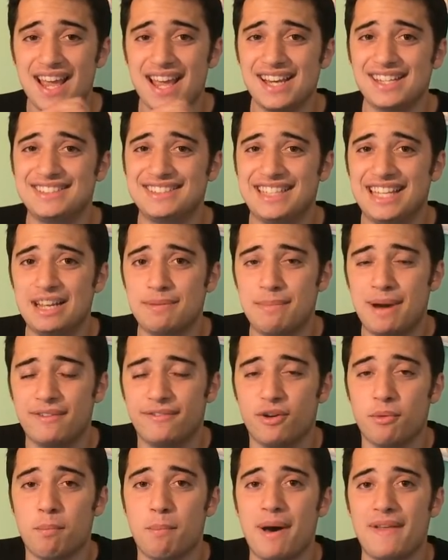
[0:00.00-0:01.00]
Este
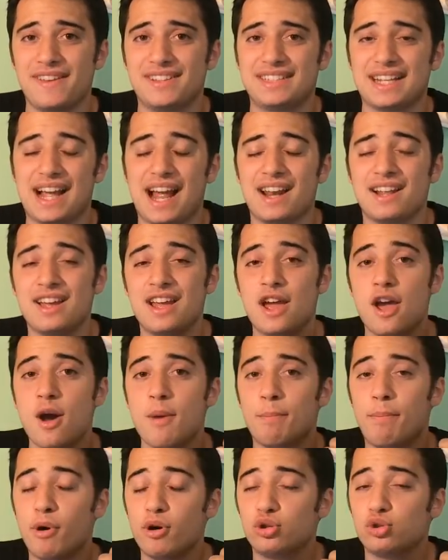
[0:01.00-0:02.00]
smartphone va a destacar
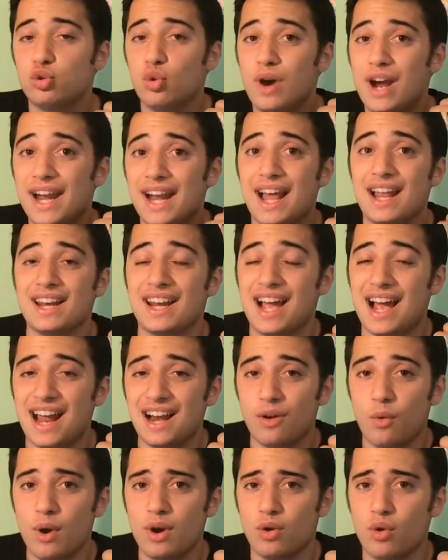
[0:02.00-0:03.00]
por su gran
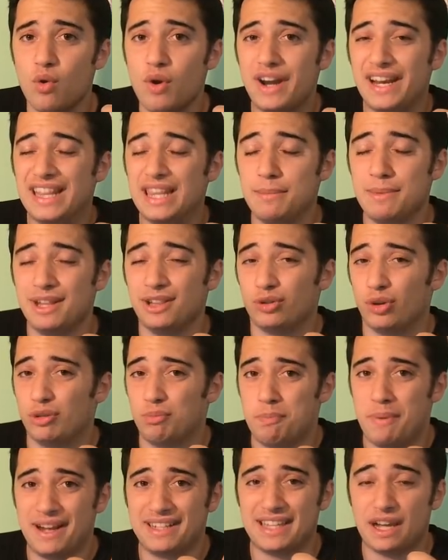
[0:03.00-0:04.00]
hardware con un rendimiento
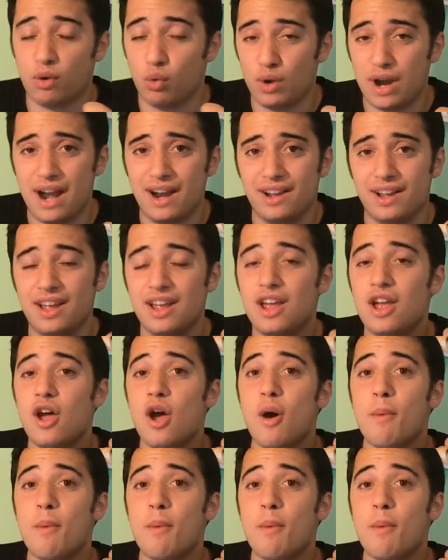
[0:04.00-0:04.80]
espectacular,